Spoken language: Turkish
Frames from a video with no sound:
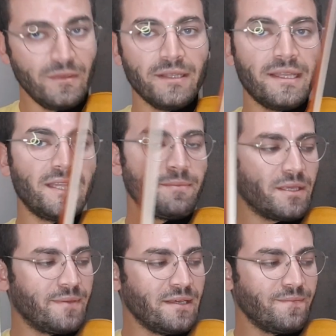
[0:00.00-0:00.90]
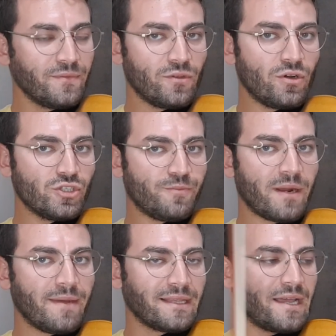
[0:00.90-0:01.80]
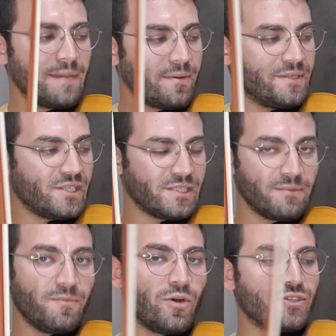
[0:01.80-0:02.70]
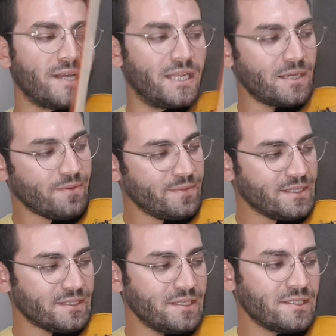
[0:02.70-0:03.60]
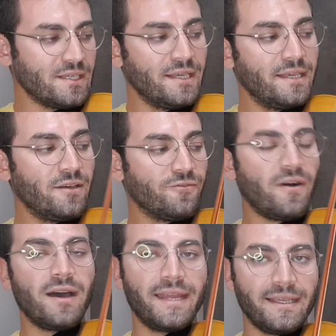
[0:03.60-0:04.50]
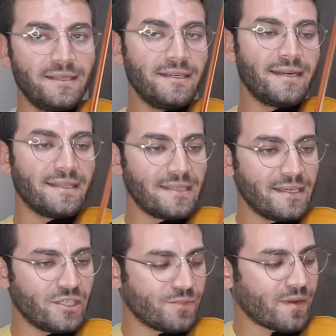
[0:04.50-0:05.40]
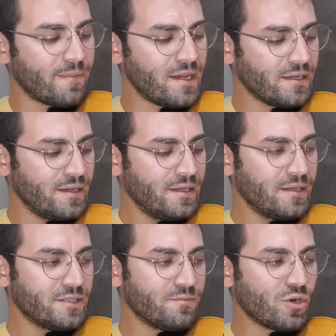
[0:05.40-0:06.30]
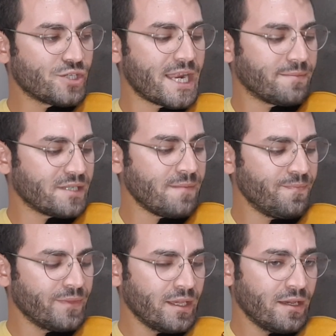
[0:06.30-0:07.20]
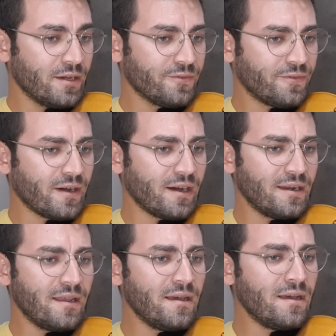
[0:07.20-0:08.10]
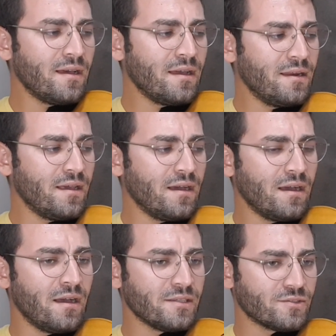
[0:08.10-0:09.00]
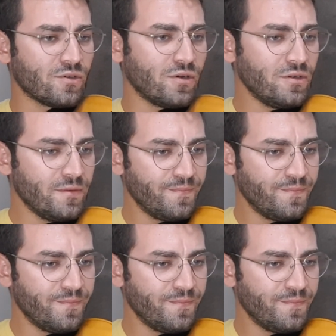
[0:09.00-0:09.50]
Dediğim gibi dördüncü parmakla yapabileceğiniz gibi boş telde yapabilirsiniz. Fa neydi? Re teli ikinci parmak. Şimdi boş tel yapacağım. Fa la la sol.